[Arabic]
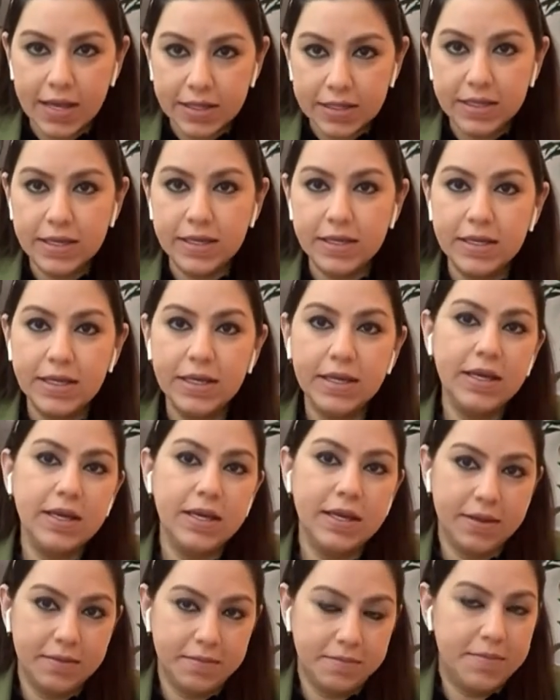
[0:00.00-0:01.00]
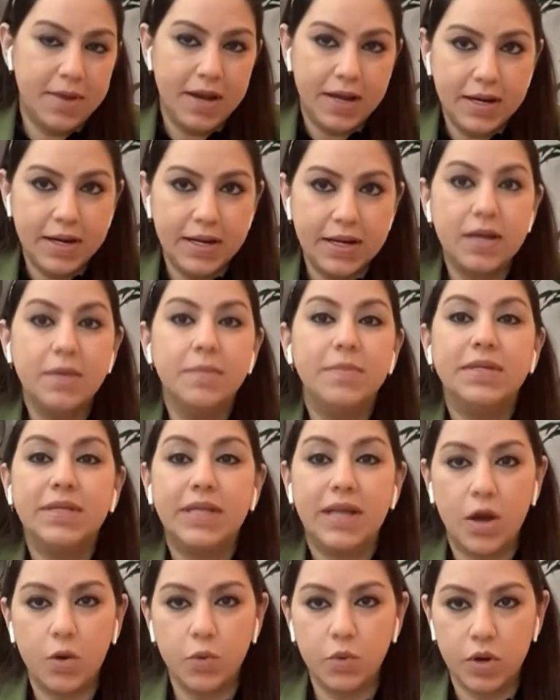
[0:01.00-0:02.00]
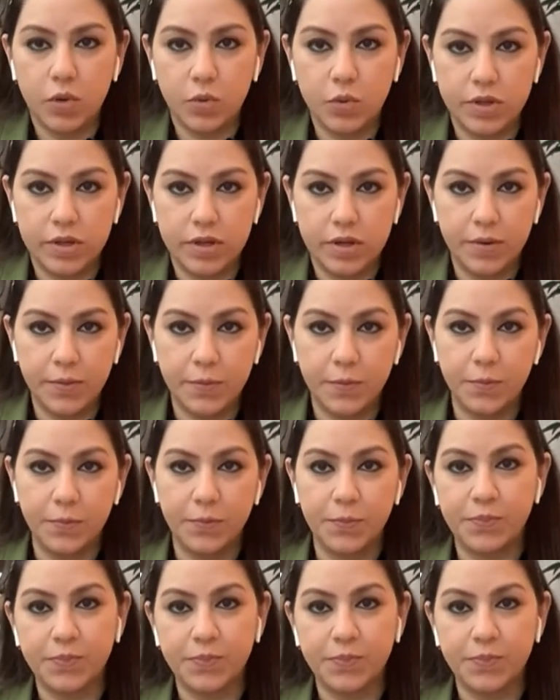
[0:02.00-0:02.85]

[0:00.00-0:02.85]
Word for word: هذه هي معنى كلمة الأولوية